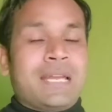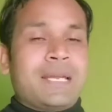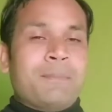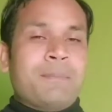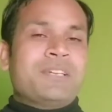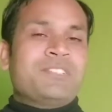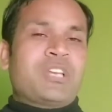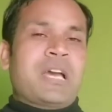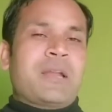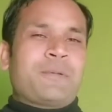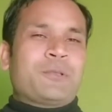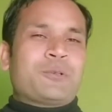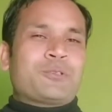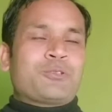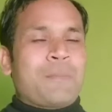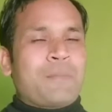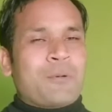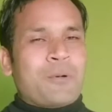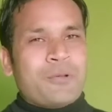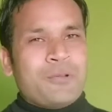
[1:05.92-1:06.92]
नंबर चार पे
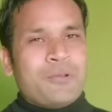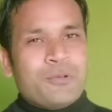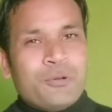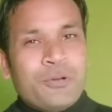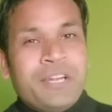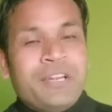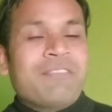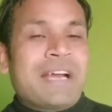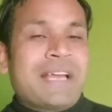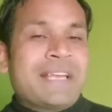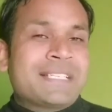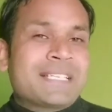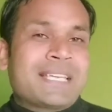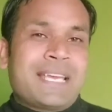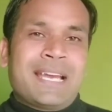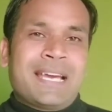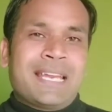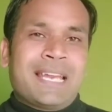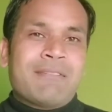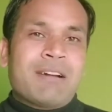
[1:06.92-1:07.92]
दोस्तों आपको यूनिट वाइज
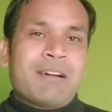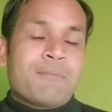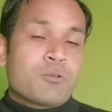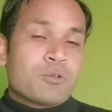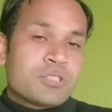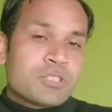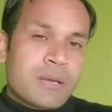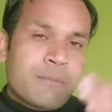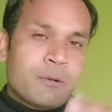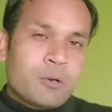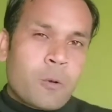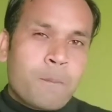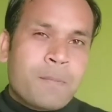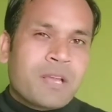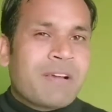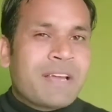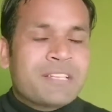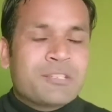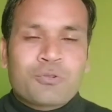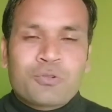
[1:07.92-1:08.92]
के अलावा आपको सब
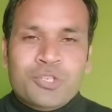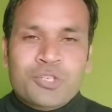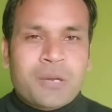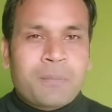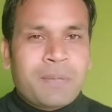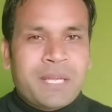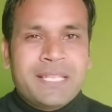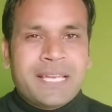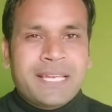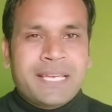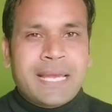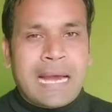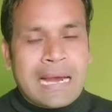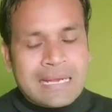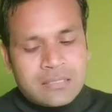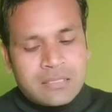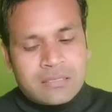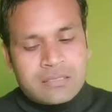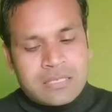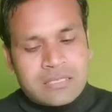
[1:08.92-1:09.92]
टॉपिक वाइज क्वेश्चन भी देंगे
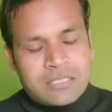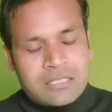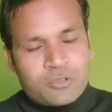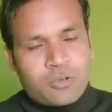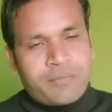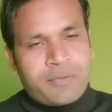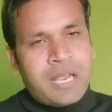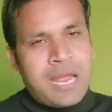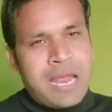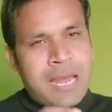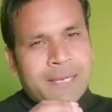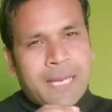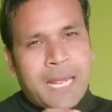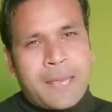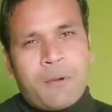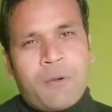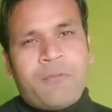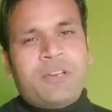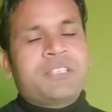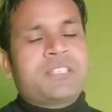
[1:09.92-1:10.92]
आज तक जैसे जो भी
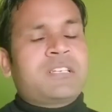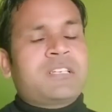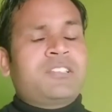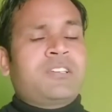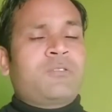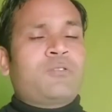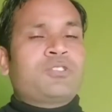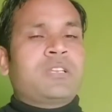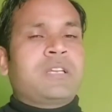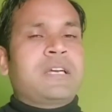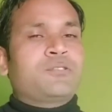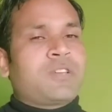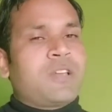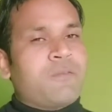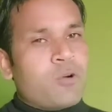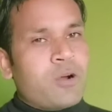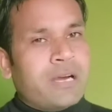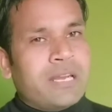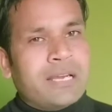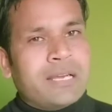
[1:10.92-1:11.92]
टाइप ऑफ रिसर्च से क्वेश्चन आ चुके
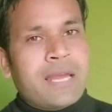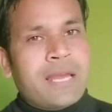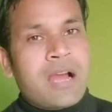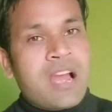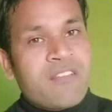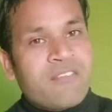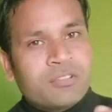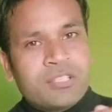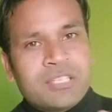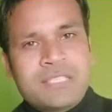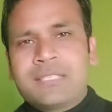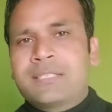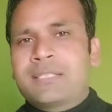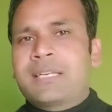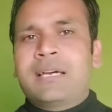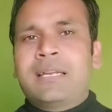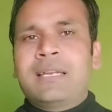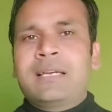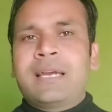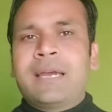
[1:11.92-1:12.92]
वो अलग है हाइपोथिस
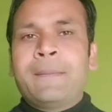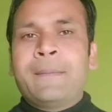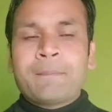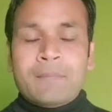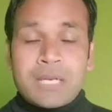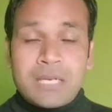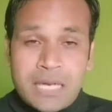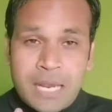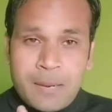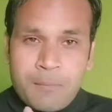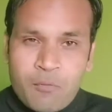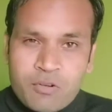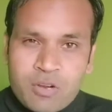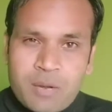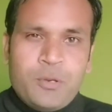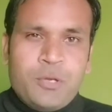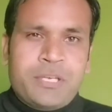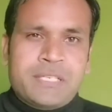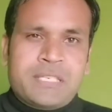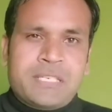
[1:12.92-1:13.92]
के अलग है टाइप ऑफ
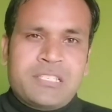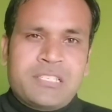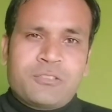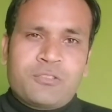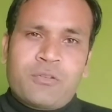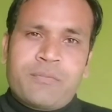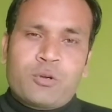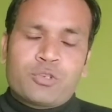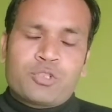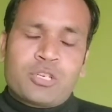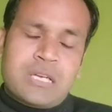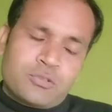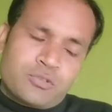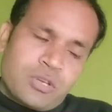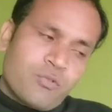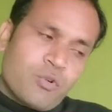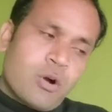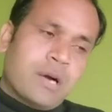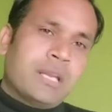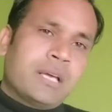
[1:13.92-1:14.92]
कम्युनिकेशन से जो भी क्वेश्चन आ
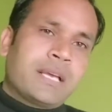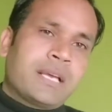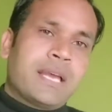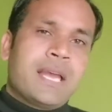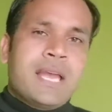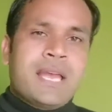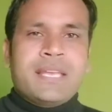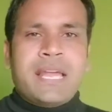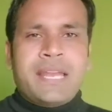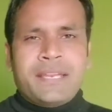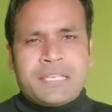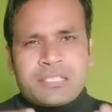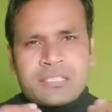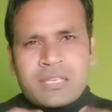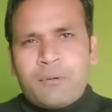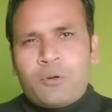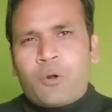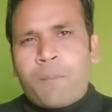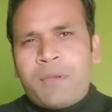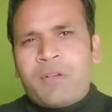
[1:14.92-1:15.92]
चुके वो अलग है यानी कि
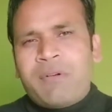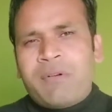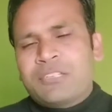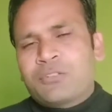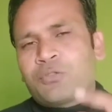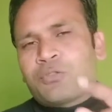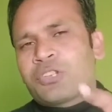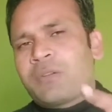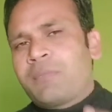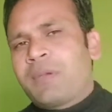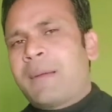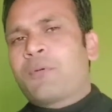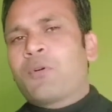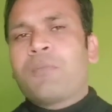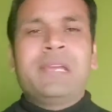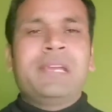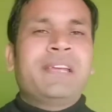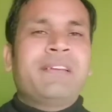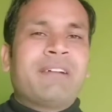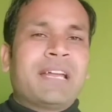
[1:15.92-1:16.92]
सब टॉपिक वाइज क्वेश्चन भी
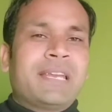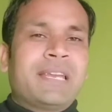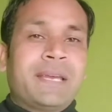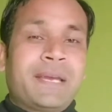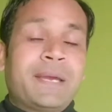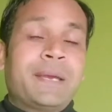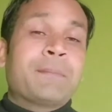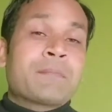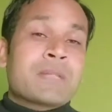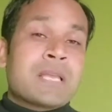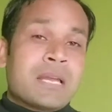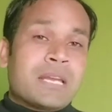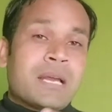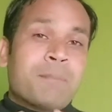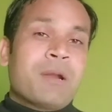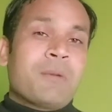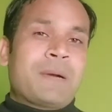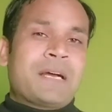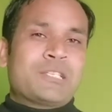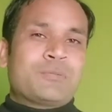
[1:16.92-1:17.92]
आपको मिलने वाले हैं
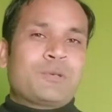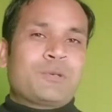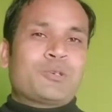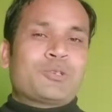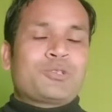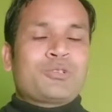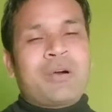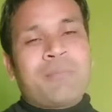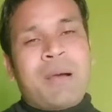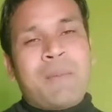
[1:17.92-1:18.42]
नंबर पांच पे दोस्तों